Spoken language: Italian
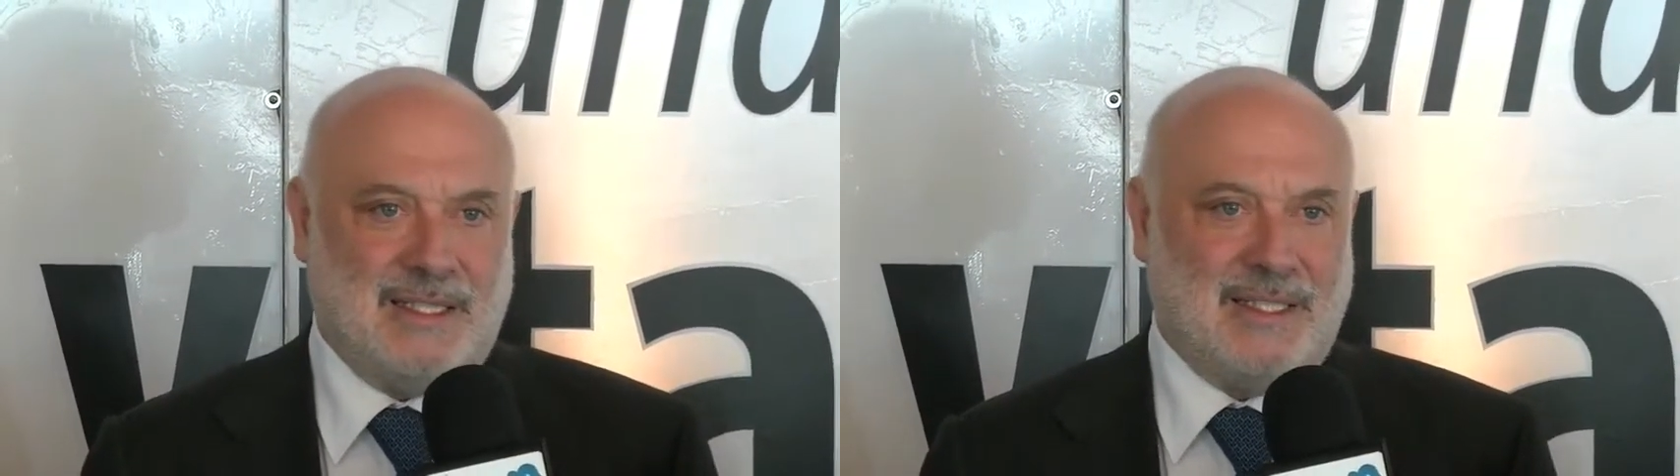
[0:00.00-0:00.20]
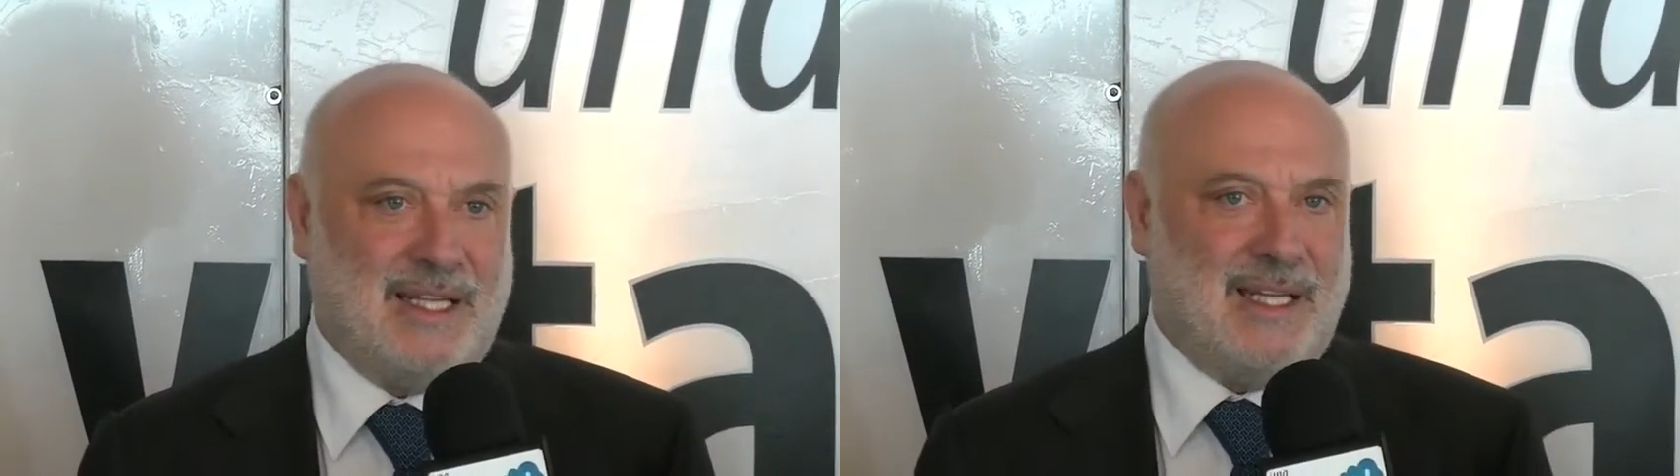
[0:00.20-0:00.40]

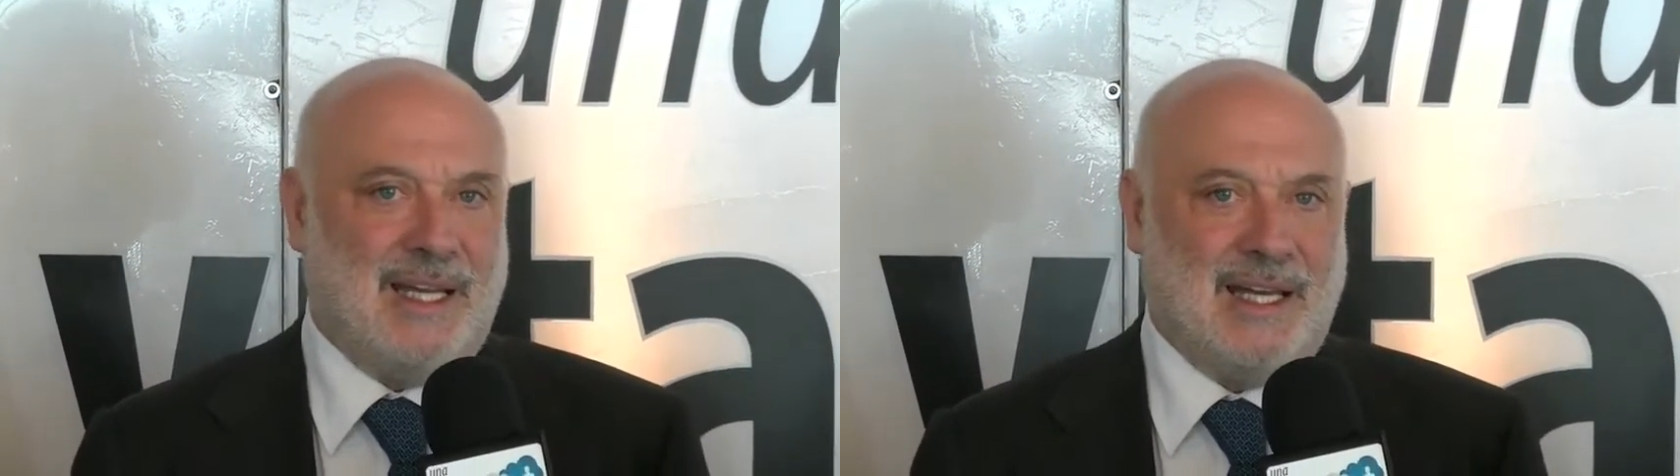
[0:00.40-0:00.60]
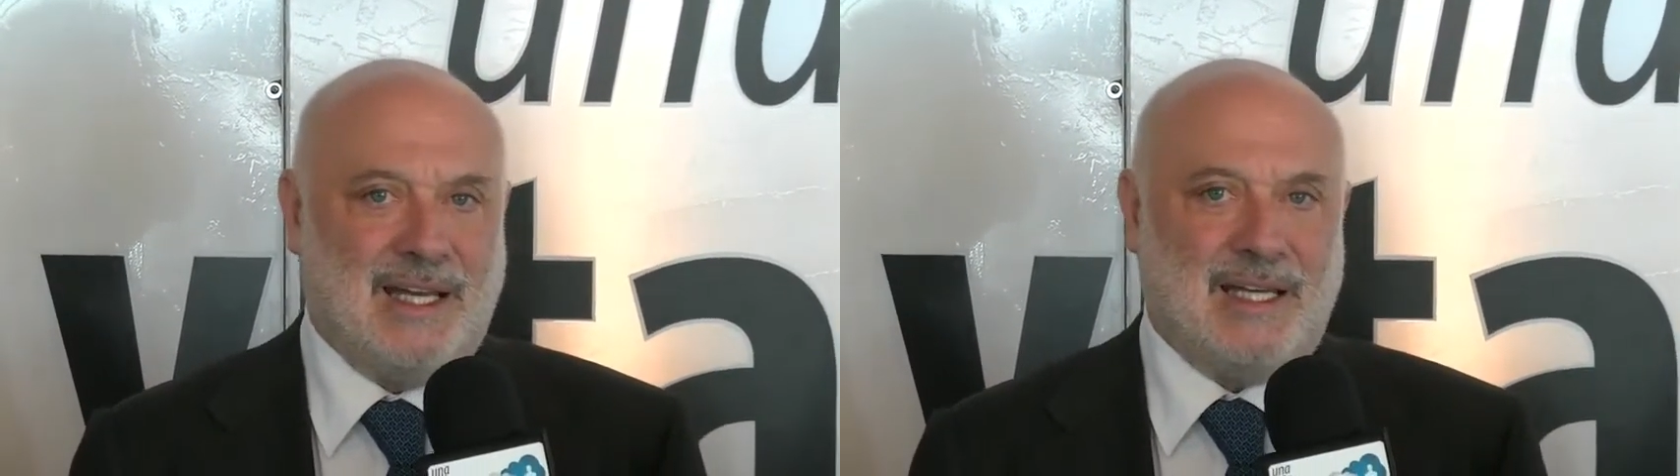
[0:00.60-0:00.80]

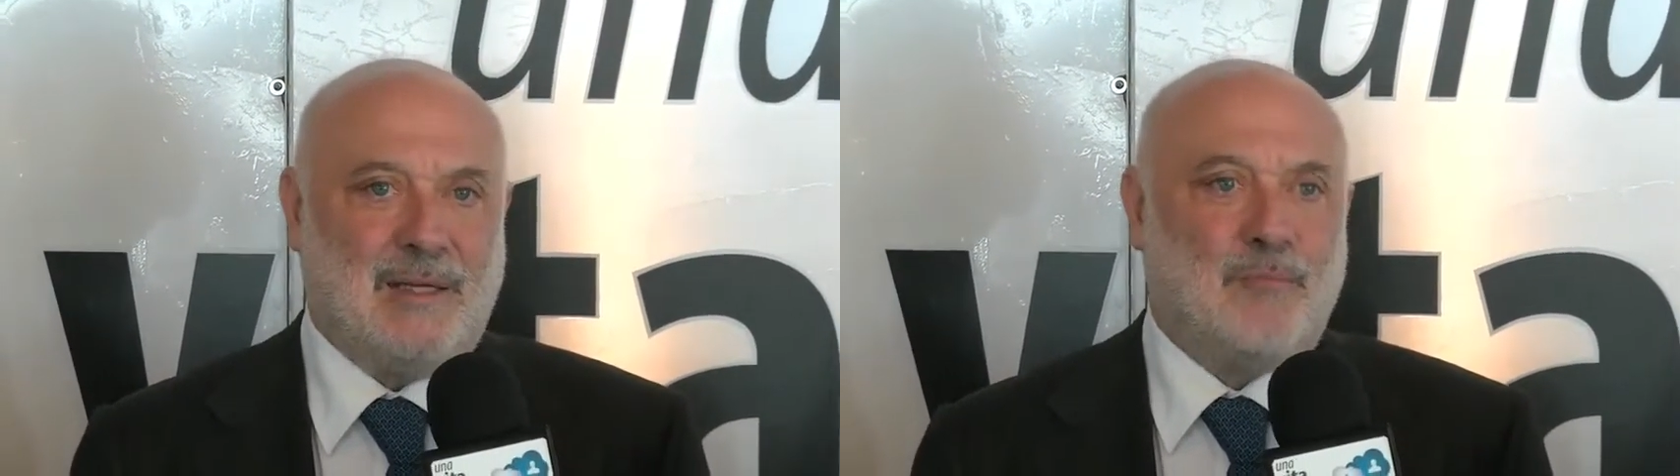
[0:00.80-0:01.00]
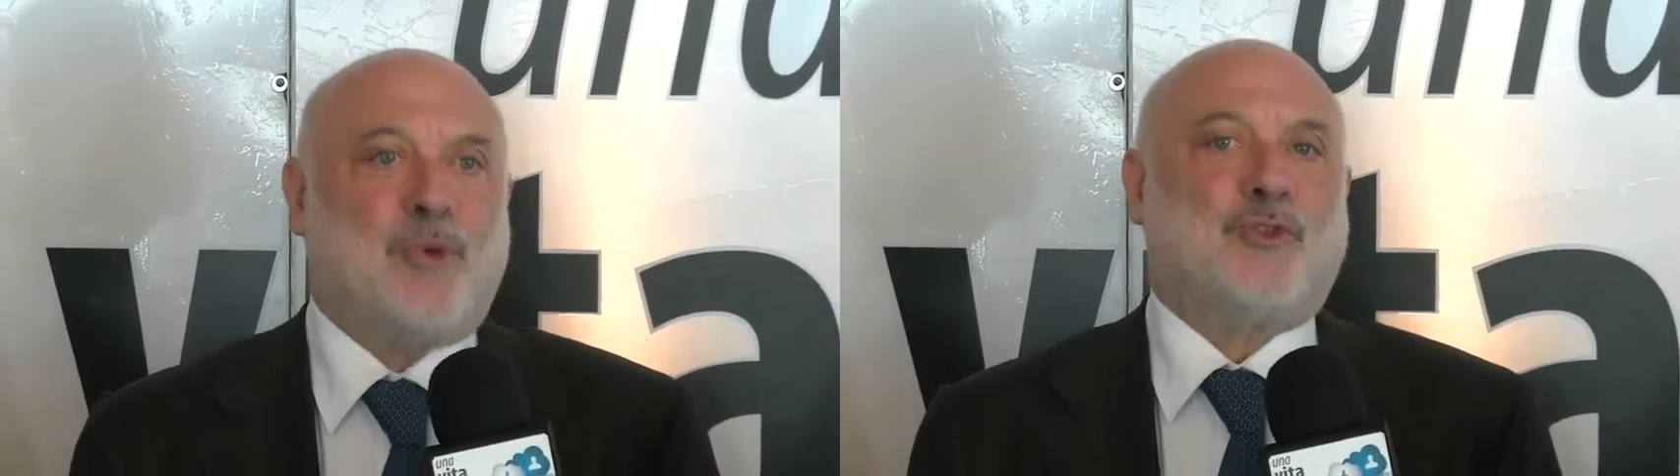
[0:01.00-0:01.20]
nella
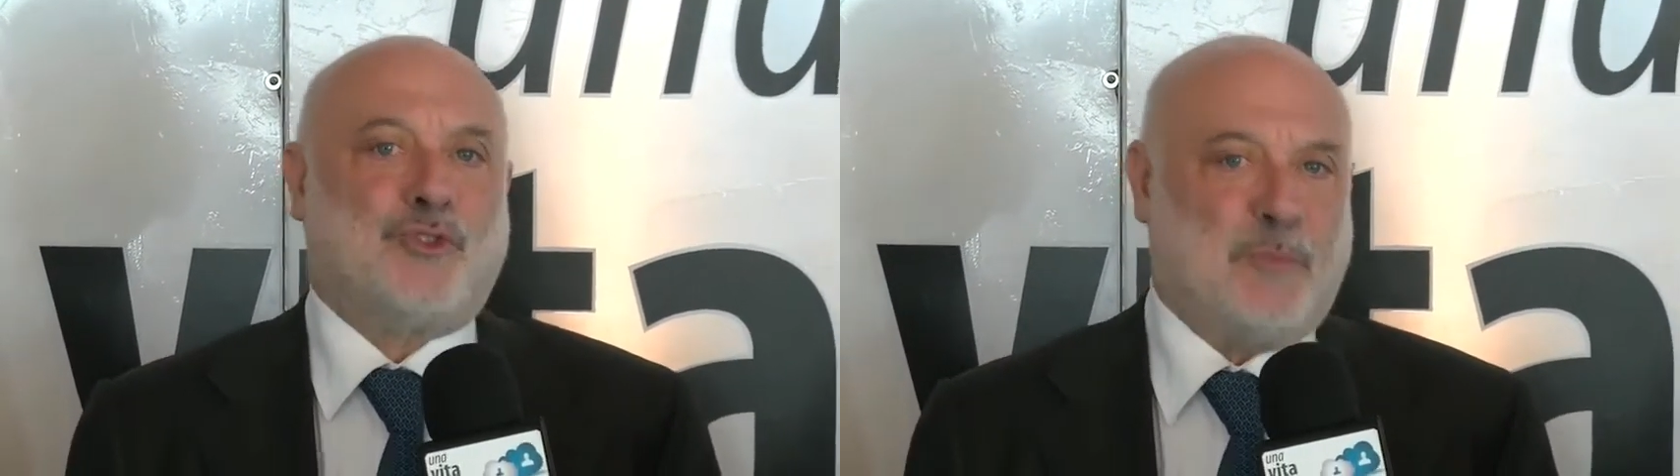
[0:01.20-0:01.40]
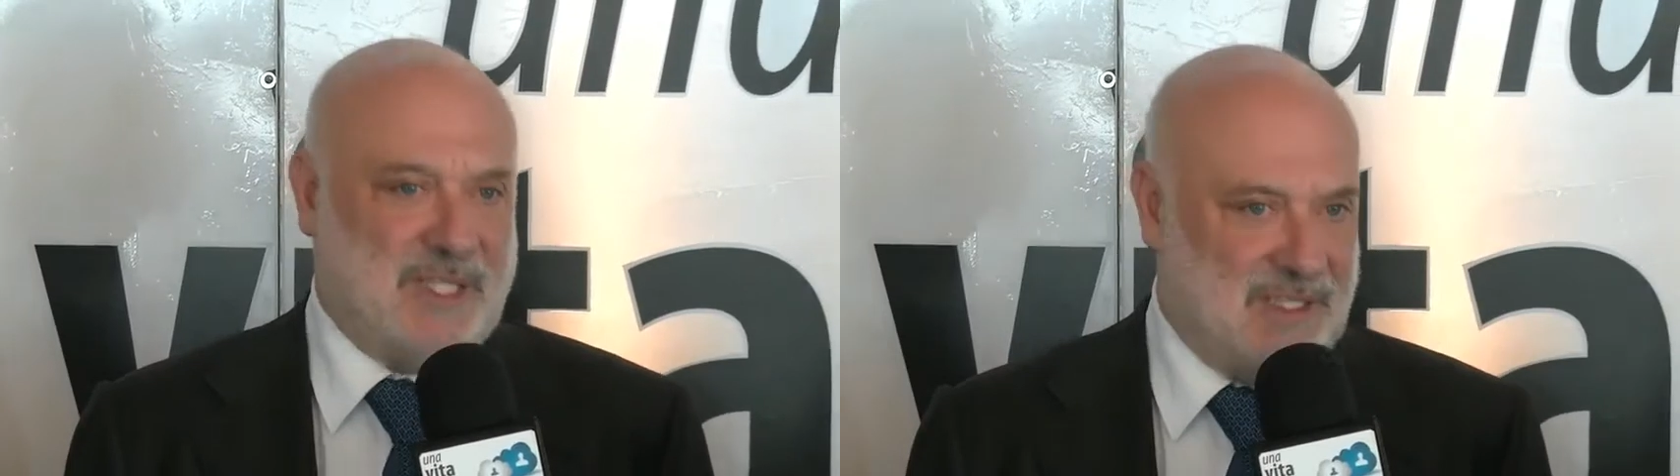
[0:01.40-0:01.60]

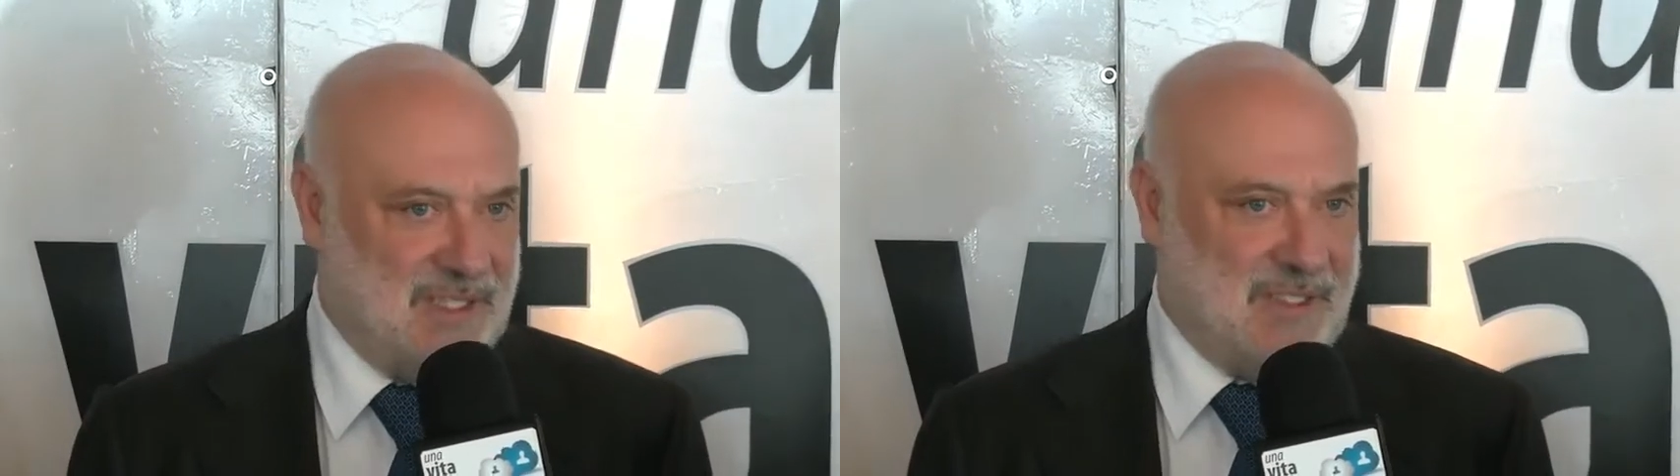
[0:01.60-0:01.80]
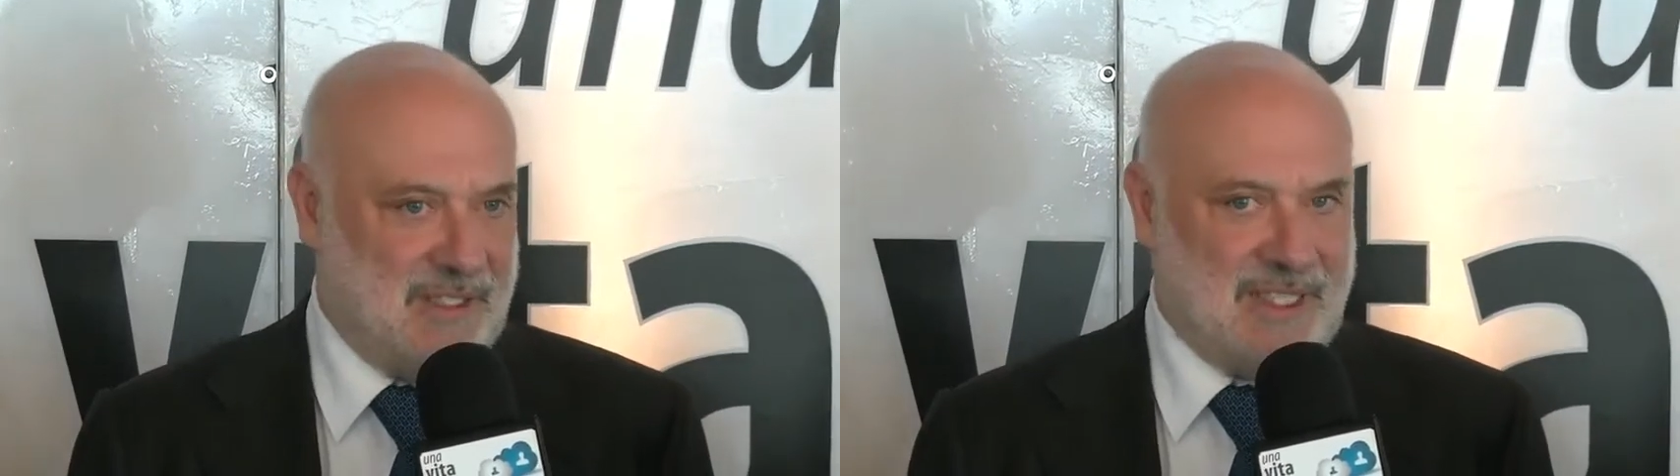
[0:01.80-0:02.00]
prospettiva,